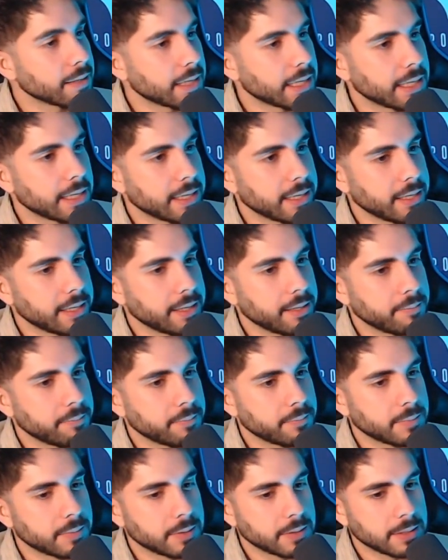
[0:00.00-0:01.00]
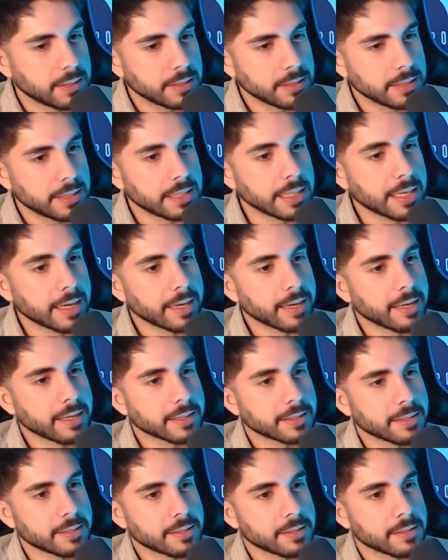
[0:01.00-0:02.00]
eh, sí que
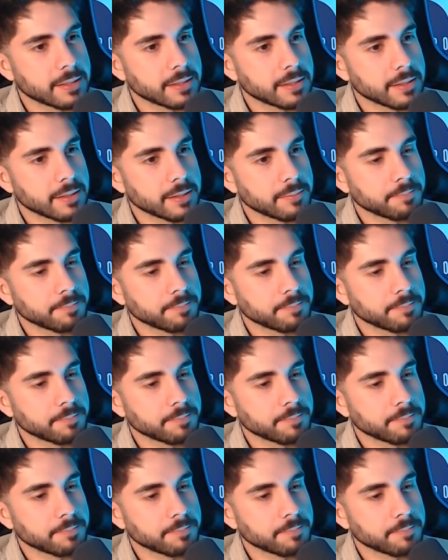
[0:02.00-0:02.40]
es